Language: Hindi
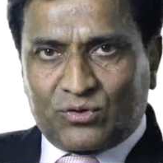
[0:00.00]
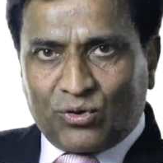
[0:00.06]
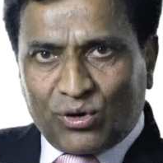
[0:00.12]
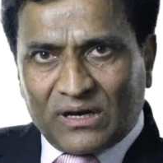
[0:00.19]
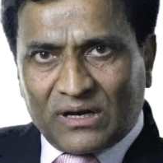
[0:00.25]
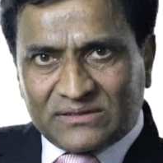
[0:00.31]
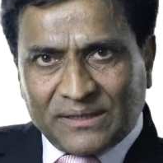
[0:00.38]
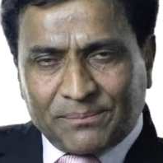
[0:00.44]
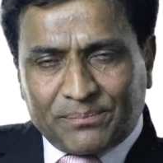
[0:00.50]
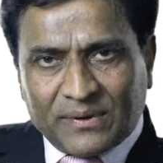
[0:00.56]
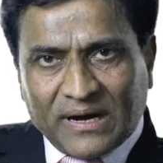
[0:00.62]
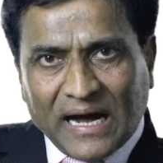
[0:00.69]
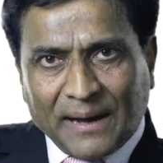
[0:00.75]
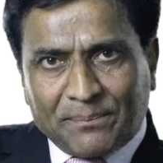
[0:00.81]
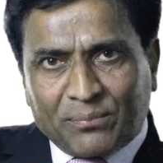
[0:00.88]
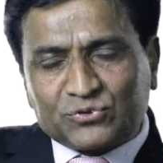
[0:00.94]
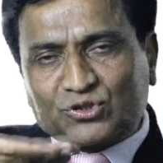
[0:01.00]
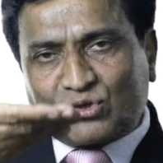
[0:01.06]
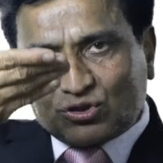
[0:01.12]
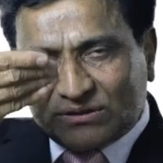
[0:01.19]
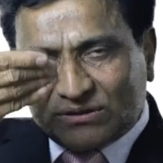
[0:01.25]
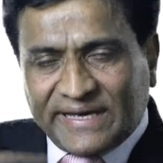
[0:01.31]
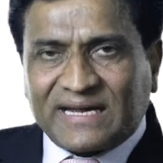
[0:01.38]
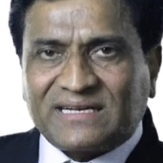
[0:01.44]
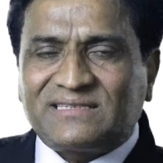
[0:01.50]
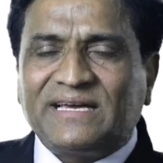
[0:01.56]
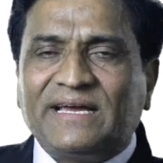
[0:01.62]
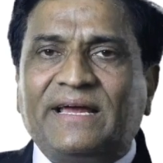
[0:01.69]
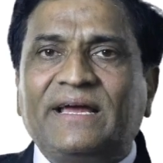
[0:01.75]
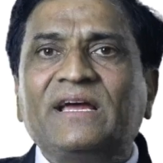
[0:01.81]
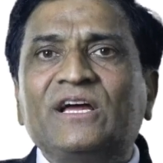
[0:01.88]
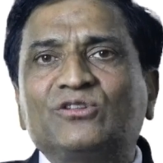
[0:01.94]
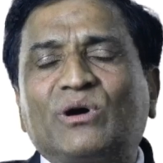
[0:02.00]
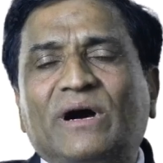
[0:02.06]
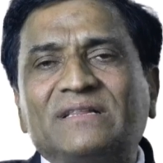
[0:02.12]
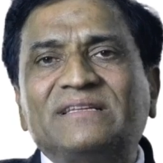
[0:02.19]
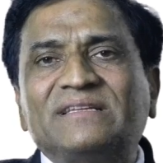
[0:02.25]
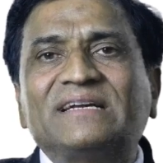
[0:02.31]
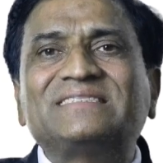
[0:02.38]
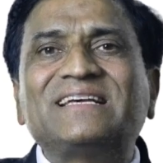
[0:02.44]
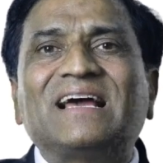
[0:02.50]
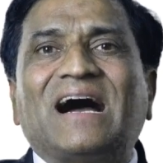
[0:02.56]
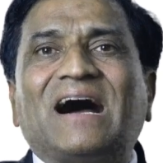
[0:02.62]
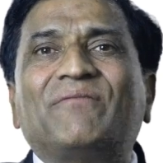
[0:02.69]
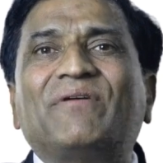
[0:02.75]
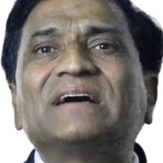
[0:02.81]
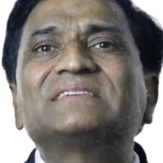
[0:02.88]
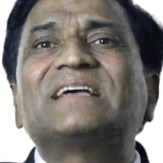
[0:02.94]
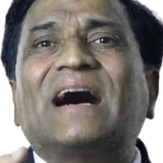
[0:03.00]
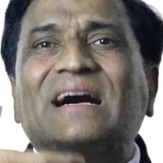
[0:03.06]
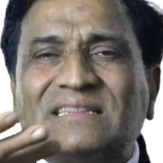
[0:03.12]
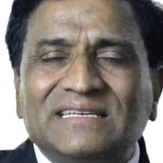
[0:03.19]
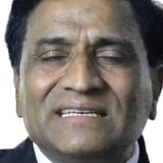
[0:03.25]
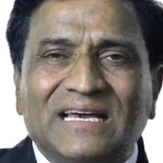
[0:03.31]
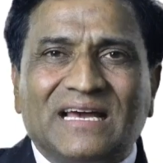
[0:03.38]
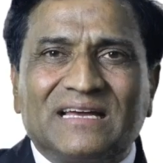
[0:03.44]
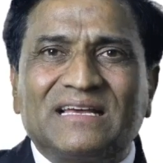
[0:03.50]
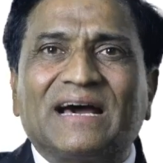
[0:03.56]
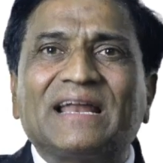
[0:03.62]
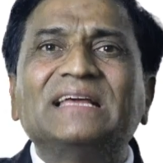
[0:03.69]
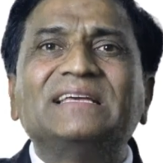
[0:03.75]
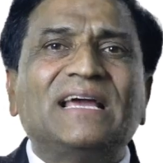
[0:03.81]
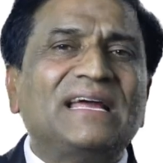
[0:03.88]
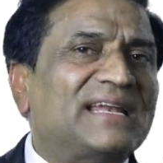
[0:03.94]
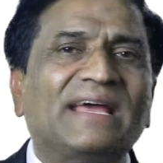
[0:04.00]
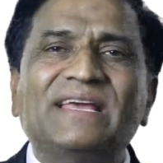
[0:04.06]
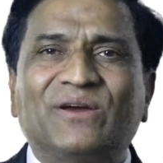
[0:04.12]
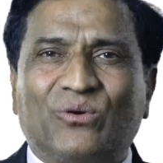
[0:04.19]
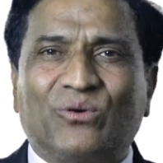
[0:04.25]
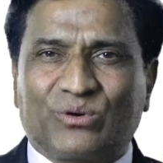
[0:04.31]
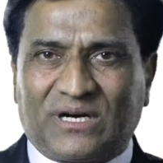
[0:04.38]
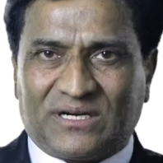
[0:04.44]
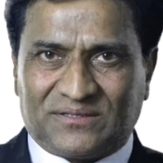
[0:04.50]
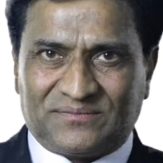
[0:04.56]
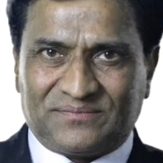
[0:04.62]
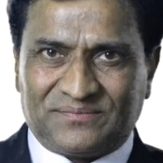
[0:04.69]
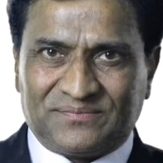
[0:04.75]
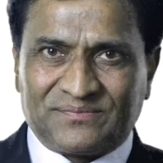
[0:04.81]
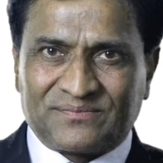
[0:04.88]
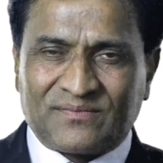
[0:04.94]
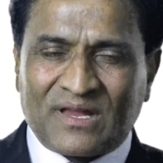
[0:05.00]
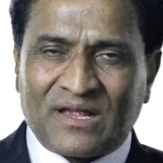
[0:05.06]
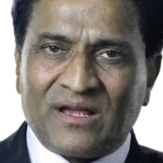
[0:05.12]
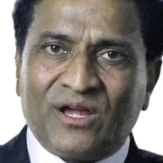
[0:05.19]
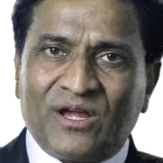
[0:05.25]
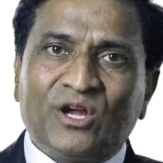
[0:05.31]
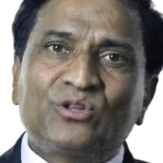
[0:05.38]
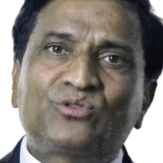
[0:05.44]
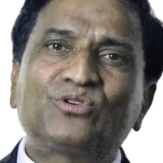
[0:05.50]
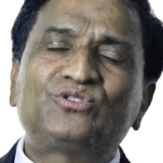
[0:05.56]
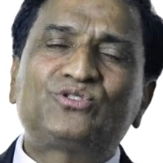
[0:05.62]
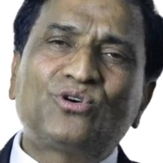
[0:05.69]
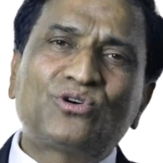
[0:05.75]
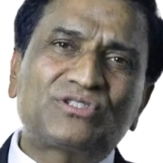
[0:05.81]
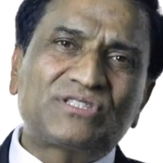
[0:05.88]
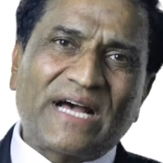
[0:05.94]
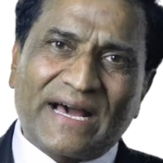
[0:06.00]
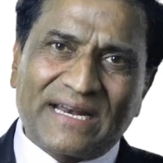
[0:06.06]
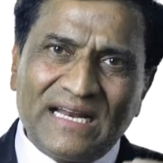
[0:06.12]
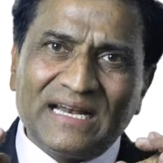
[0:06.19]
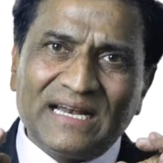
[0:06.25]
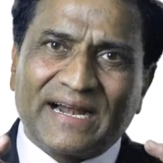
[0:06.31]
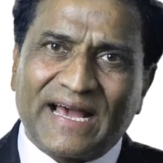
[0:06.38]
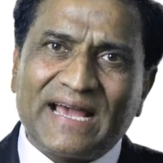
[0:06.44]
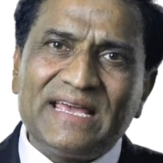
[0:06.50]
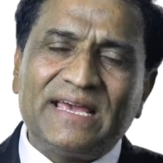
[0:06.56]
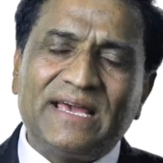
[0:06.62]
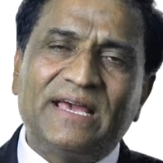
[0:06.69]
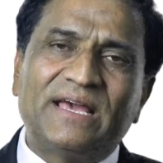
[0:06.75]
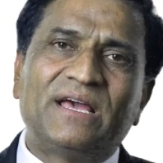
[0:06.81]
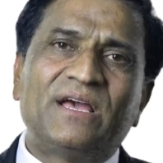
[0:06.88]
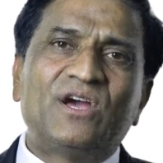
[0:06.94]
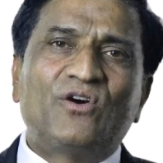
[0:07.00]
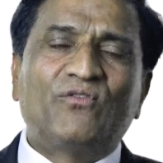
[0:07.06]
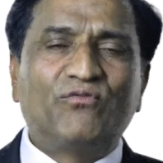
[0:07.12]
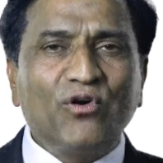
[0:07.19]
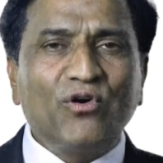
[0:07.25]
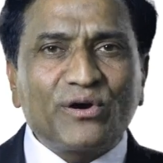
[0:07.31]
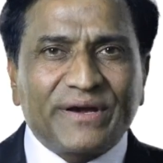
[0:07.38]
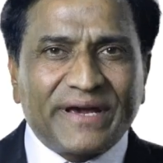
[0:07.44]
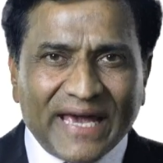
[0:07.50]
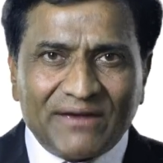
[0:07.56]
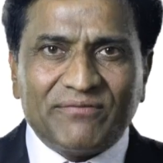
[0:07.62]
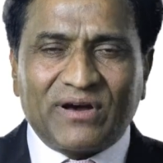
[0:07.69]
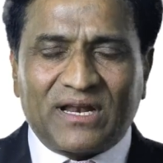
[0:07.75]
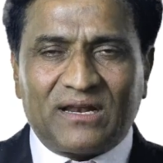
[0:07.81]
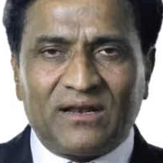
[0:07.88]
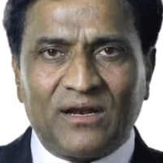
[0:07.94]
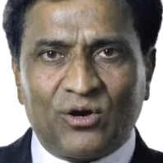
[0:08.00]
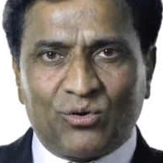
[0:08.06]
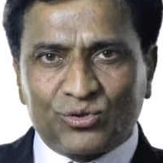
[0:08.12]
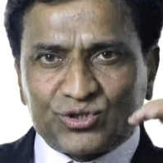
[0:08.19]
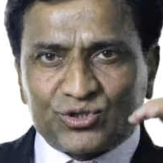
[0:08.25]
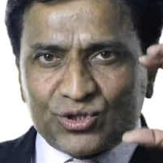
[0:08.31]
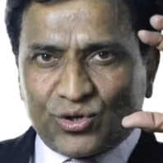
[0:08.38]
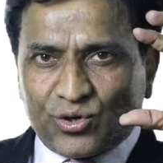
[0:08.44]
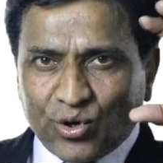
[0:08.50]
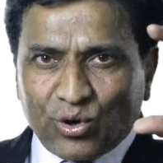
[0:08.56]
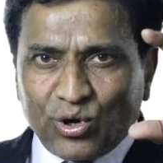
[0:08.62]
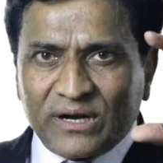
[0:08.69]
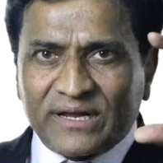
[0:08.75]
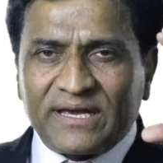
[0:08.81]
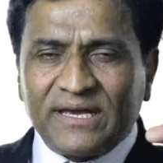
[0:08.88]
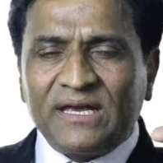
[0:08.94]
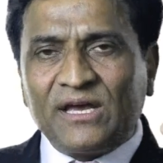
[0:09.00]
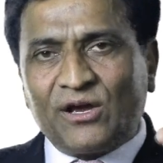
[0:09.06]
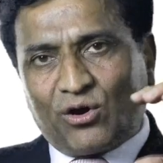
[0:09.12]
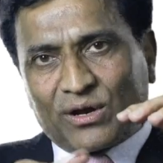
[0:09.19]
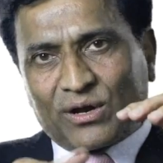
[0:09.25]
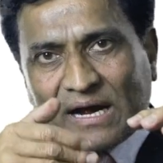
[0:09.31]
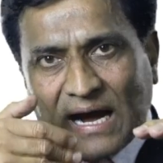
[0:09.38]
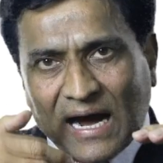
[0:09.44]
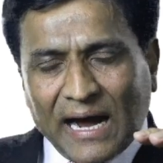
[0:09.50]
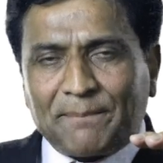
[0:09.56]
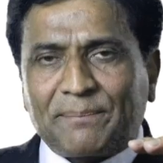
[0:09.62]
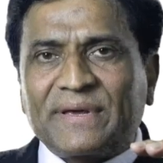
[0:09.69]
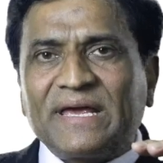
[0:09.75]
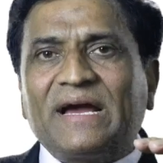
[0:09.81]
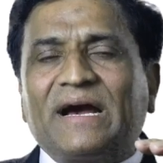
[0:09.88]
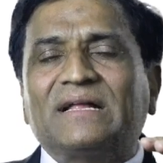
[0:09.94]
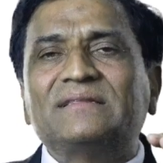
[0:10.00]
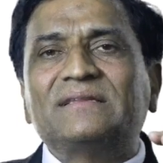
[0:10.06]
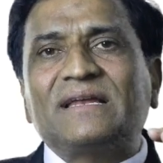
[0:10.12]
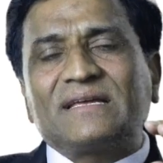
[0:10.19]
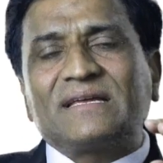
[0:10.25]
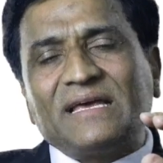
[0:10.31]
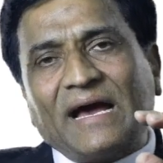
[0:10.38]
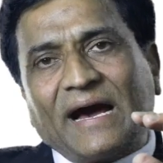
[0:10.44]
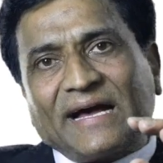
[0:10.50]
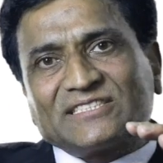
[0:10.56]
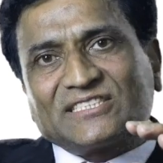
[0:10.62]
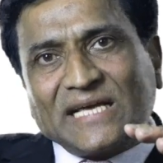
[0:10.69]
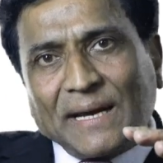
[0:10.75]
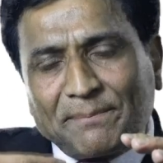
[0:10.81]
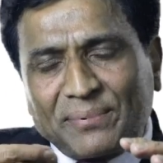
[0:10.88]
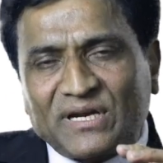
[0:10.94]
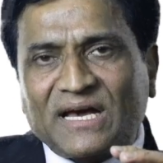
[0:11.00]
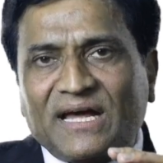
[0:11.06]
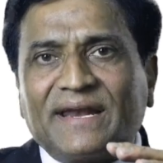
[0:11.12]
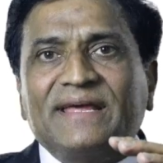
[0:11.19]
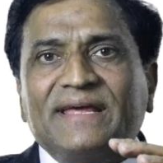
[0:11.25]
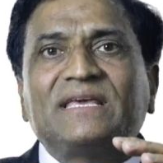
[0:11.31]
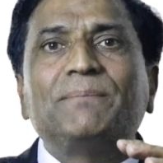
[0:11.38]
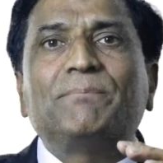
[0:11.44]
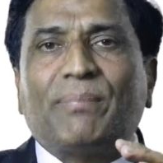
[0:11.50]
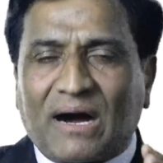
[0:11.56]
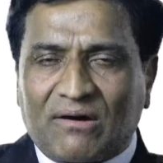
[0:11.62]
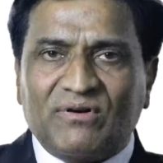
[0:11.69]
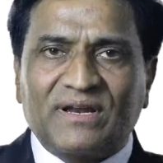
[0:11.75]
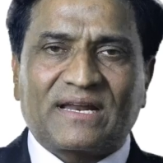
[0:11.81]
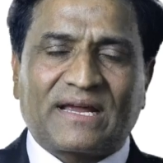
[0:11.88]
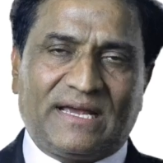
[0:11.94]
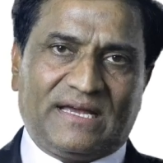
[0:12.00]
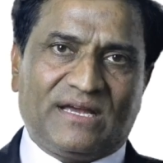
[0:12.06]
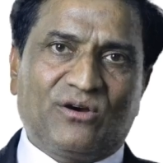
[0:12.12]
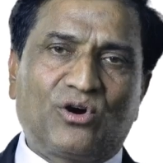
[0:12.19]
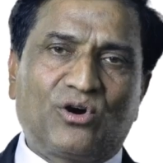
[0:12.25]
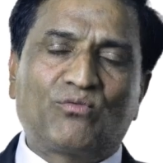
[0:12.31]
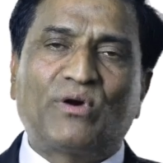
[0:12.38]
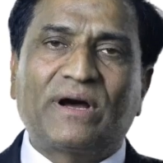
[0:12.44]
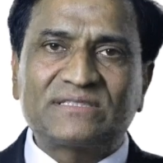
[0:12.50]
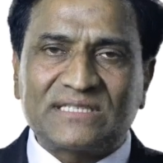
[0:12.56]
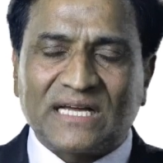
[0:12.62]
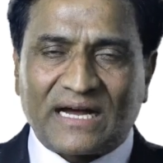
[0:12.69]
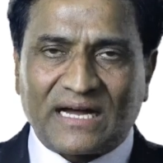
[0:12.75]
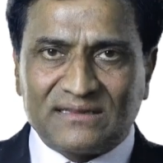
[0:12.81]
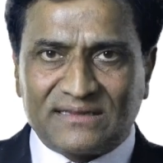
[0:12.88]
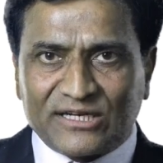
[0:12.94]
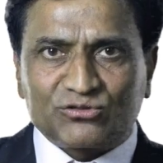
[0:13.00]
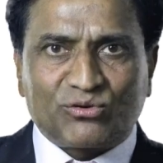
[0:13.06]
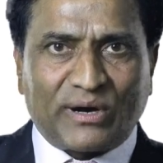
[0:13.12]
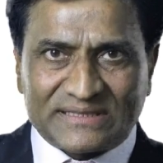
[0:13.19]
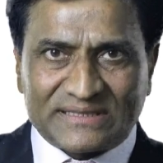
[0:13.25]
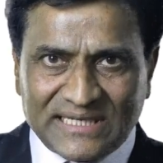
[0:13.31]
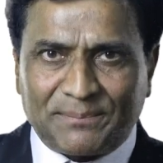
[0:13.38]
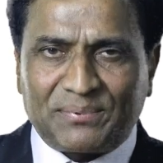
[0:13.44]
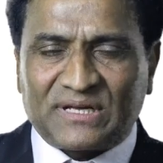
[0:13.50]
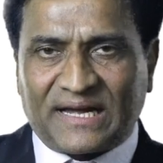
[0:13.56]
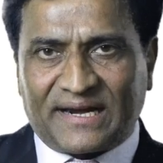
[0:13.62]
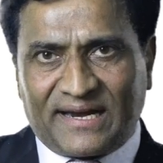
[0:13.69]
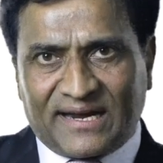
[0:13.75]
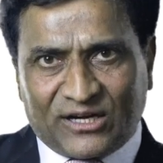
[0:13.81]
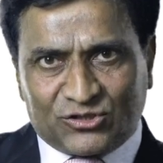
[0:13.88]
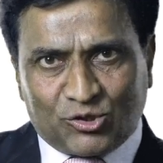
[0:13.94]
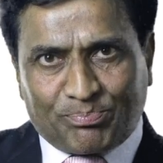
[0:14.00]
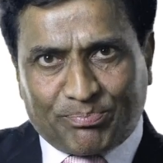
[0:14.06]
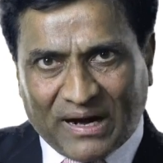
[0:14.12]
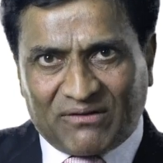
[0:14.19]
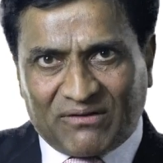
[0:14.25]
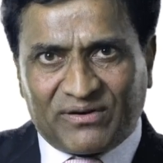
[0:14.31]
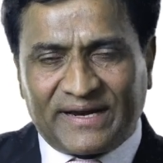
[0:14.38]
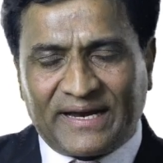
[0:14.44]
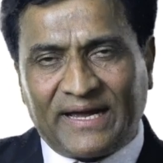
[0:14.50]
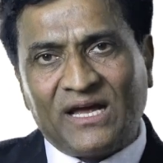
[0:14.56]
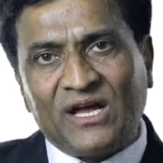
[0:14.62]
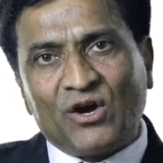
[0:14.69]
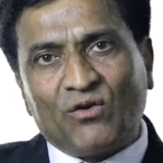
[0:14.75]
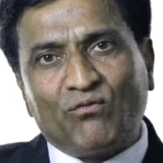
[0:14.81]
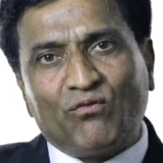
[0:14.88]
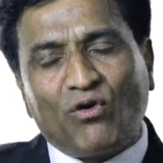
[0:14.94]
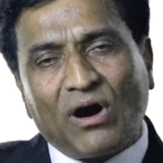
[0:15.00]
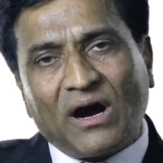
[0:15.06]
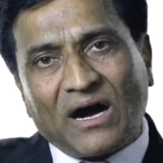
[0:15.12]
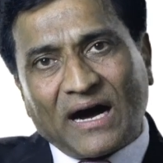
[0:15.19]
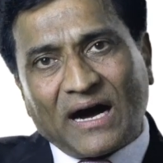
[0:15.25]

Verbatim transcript: गोल जब आप उसको देखते हैं तो अंदर से आवाज आती है कि अरे ये नहीं होगा तो जो सारी लड़ाई है वो केवल उस गोल की और आपके अंदर की एक्सेप्ट करने की पावर है और वो अंदर को एक्सेप्ट करने का जो पावर है वो